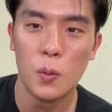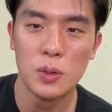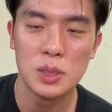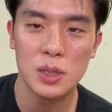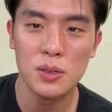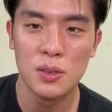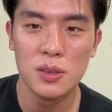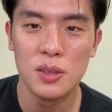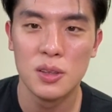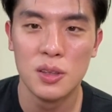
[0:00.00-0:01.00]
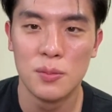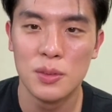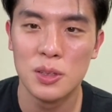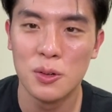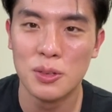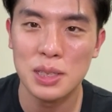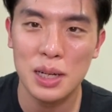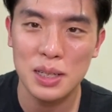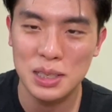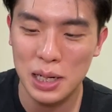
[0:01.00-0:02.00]
5천원 넘는
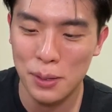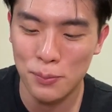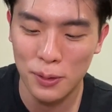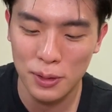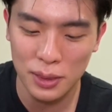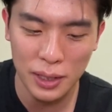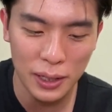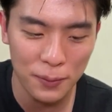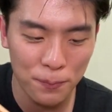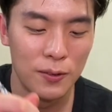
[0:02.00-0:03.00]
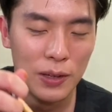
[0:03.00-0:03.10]
도시락은 잘 안 먹는데